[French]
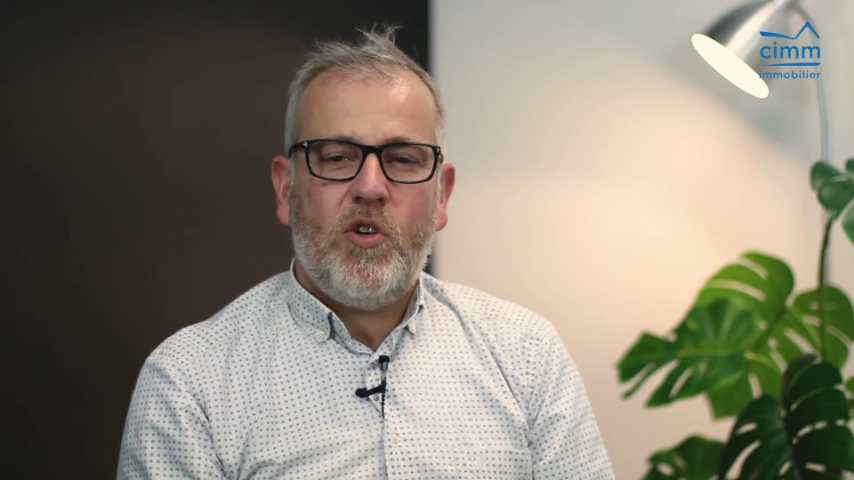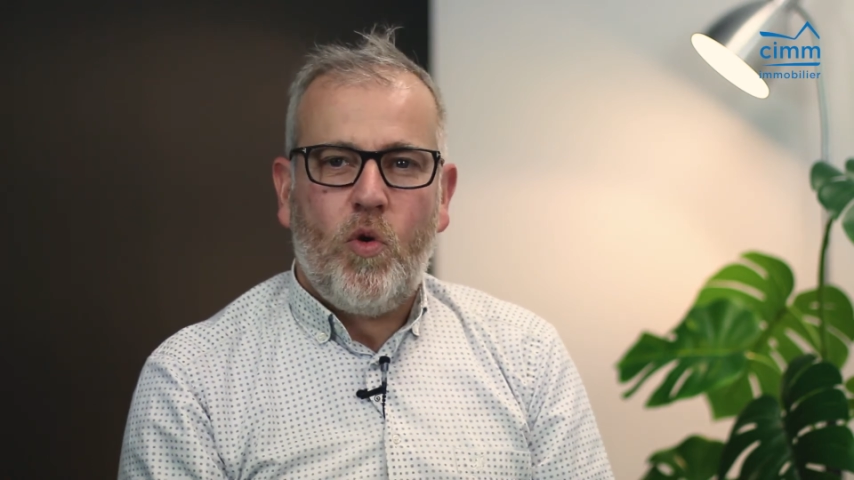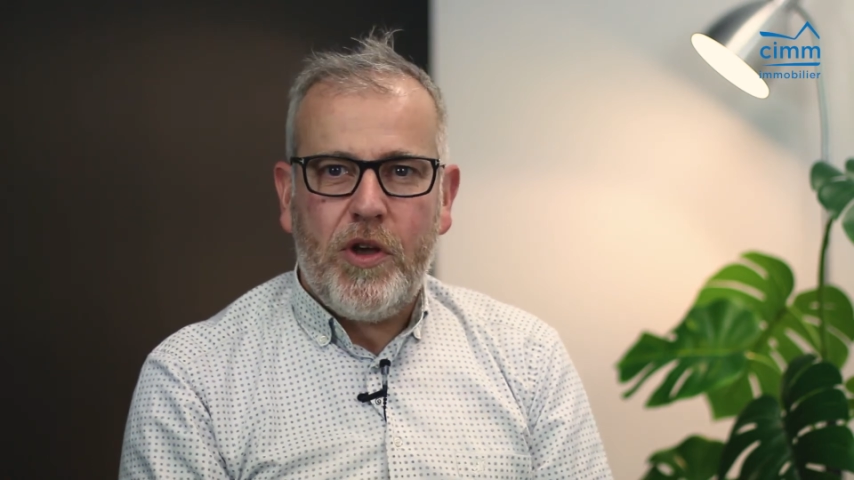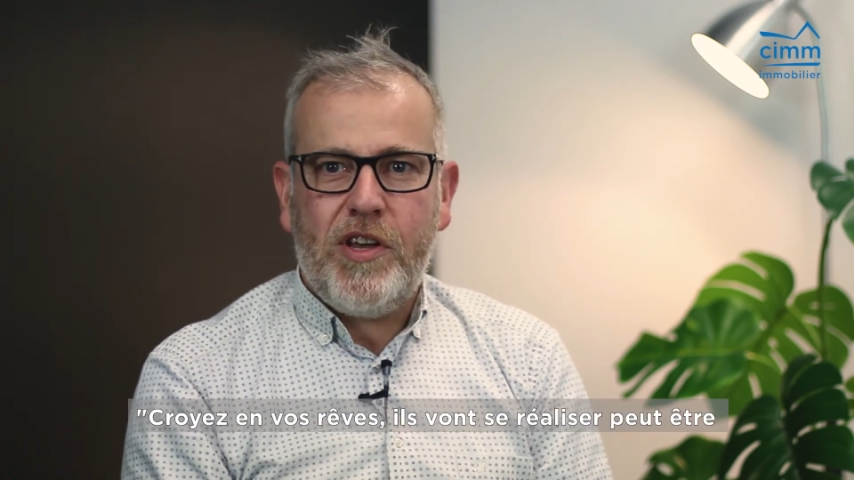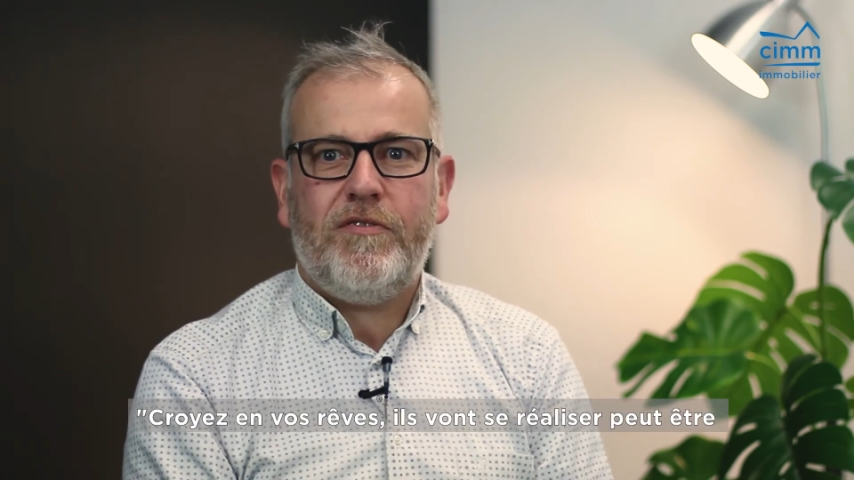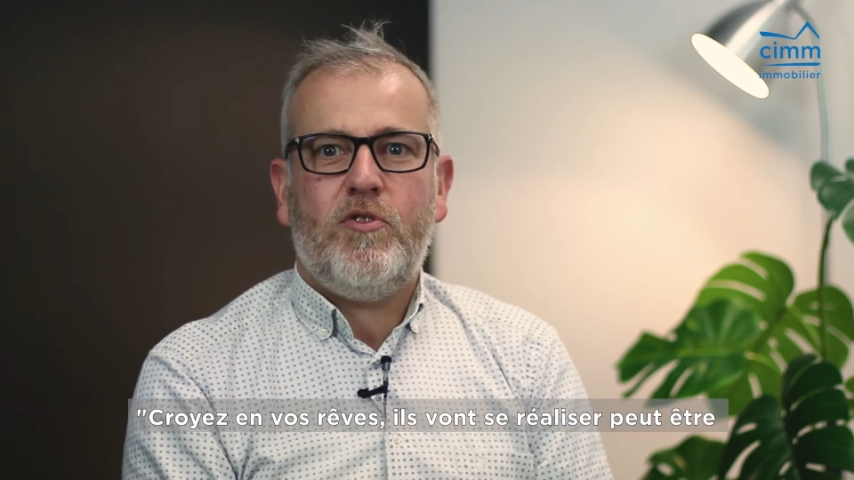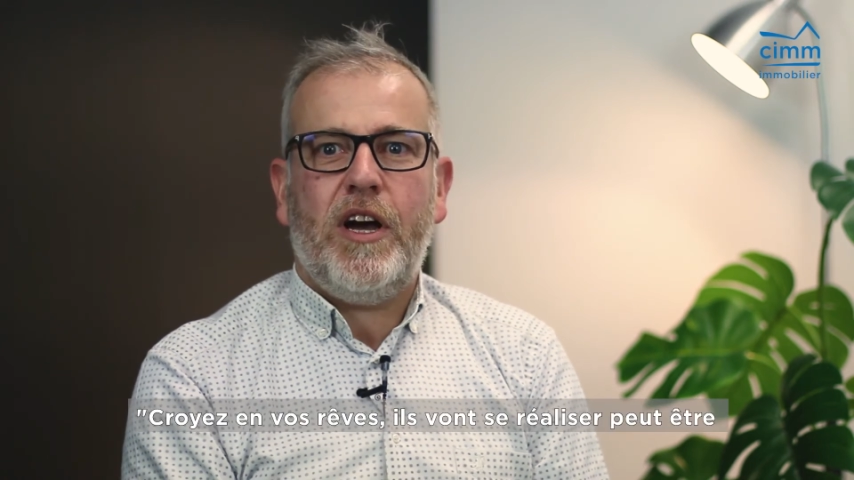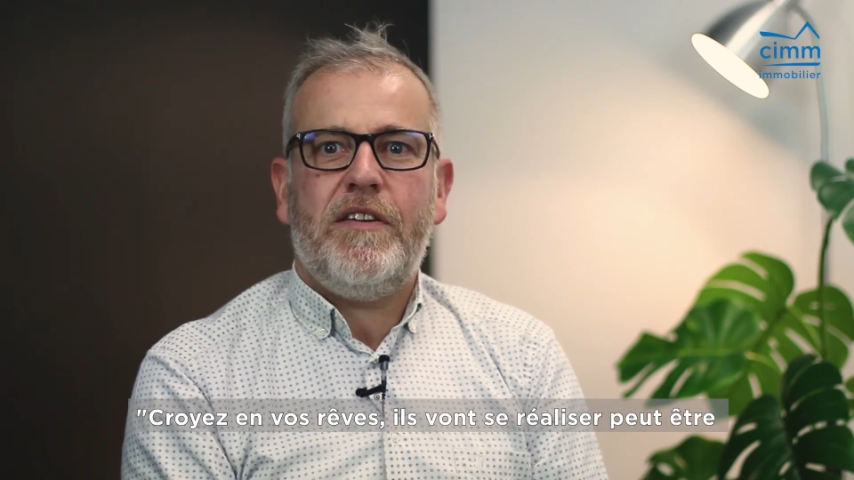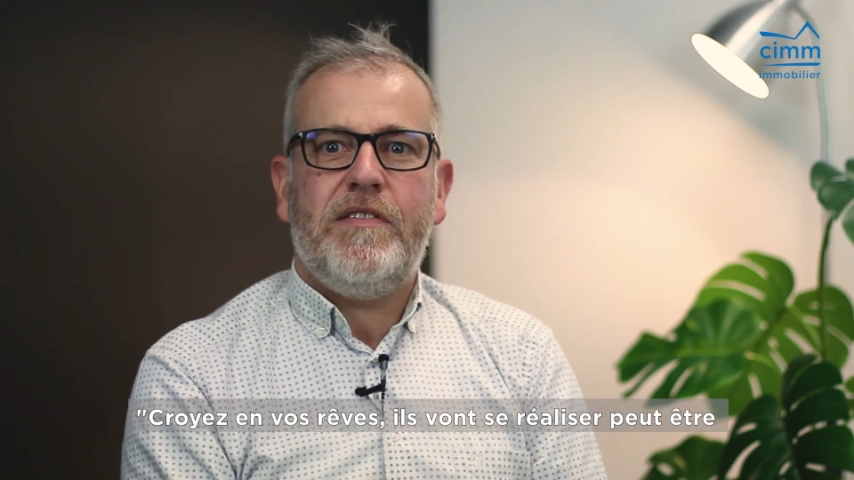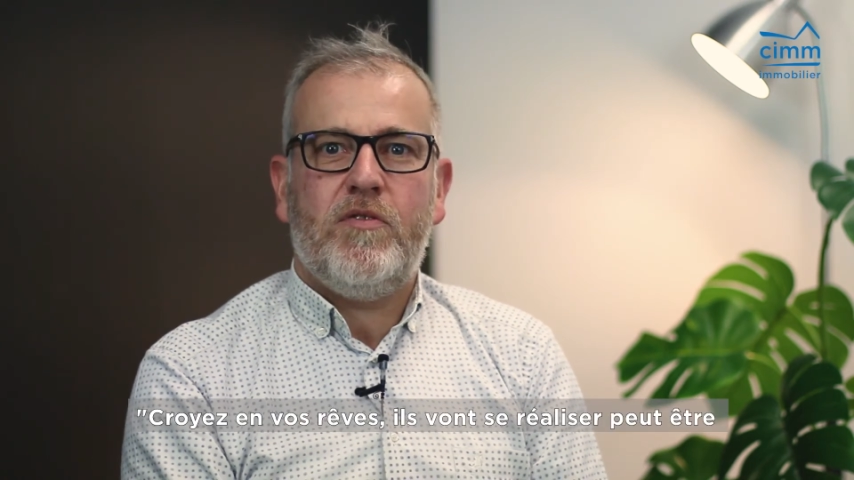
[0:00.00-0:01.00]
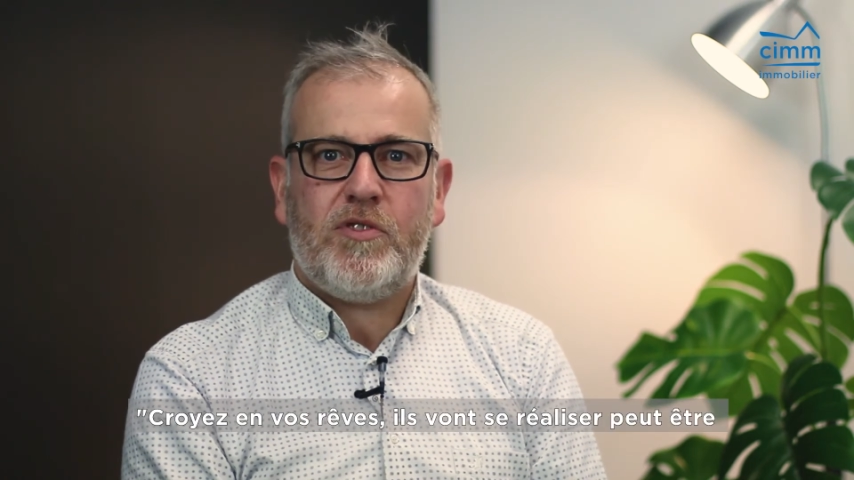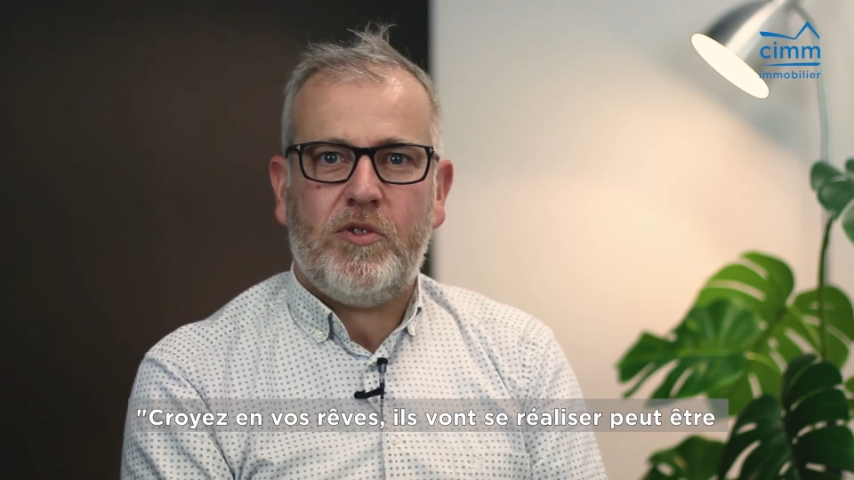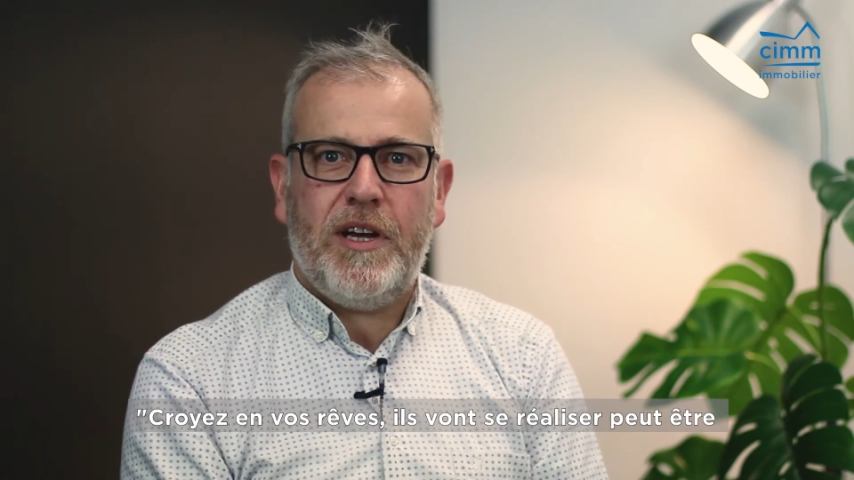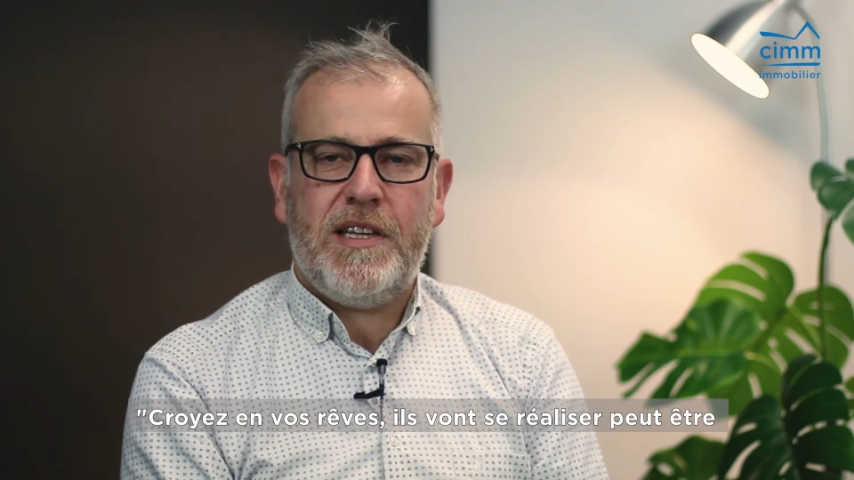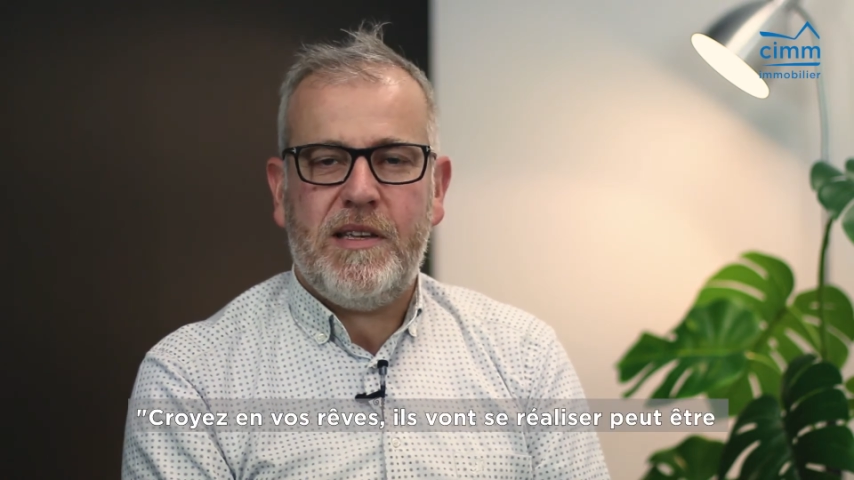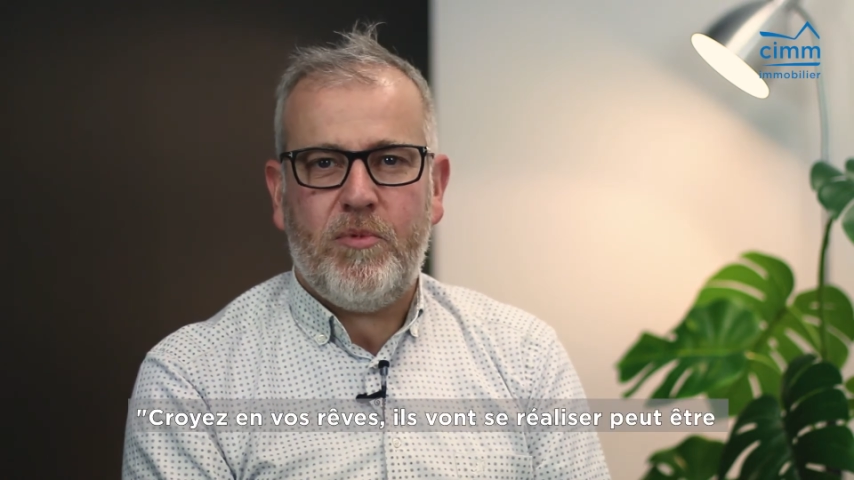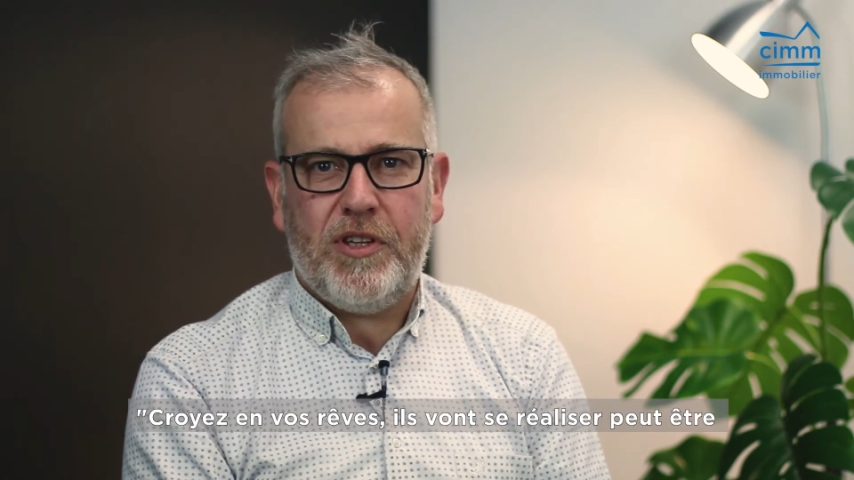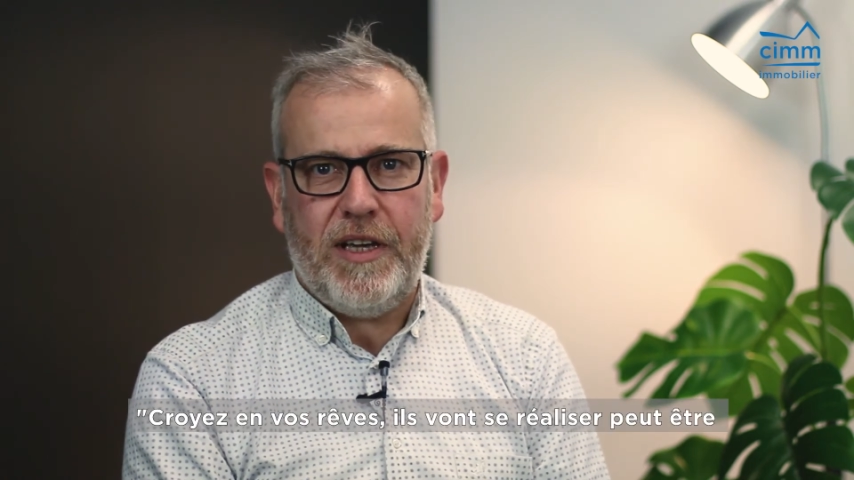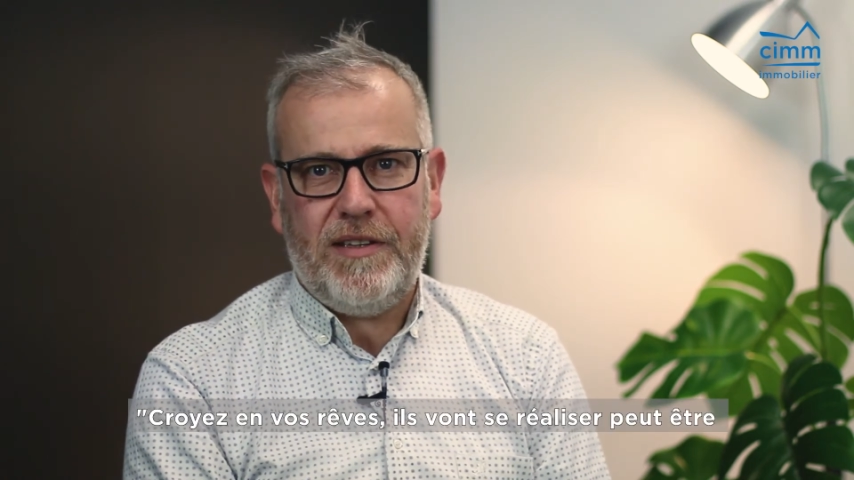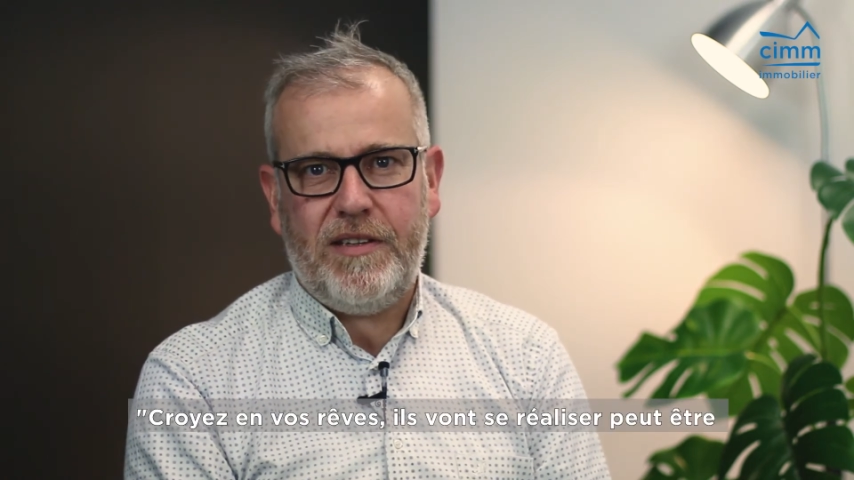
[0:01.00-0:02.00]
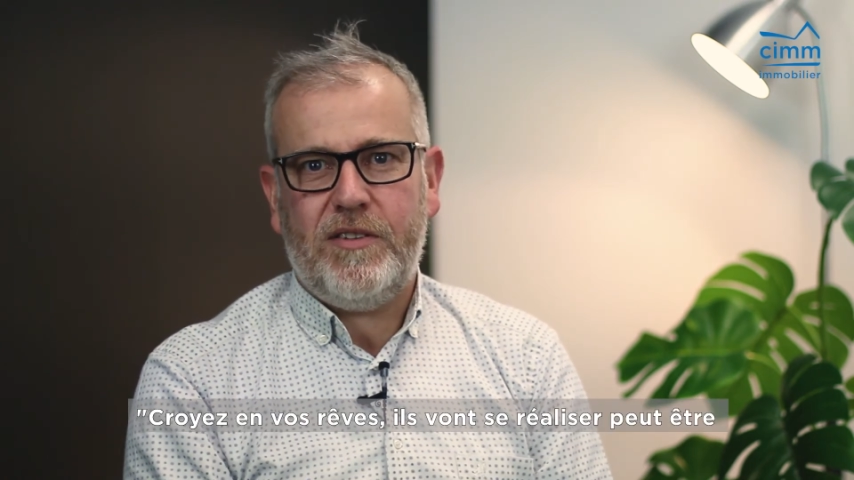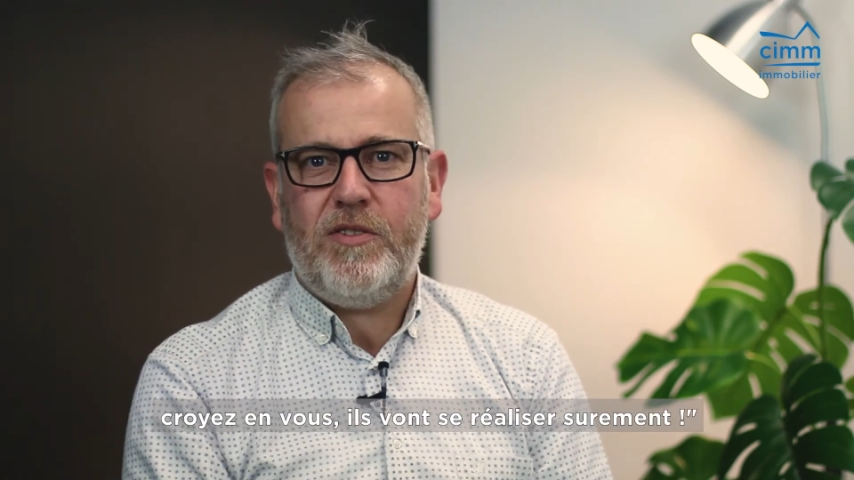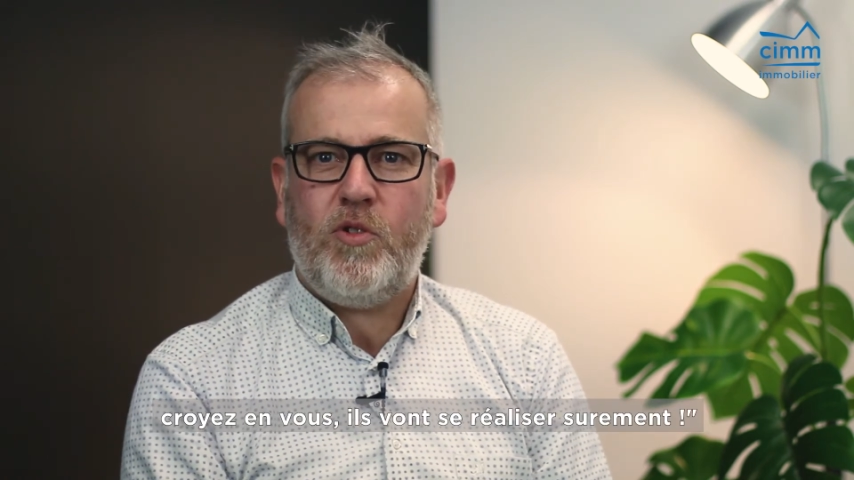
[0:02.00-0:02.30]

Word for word: Croyez en vos rêves, ils vont se réaliser peut-être.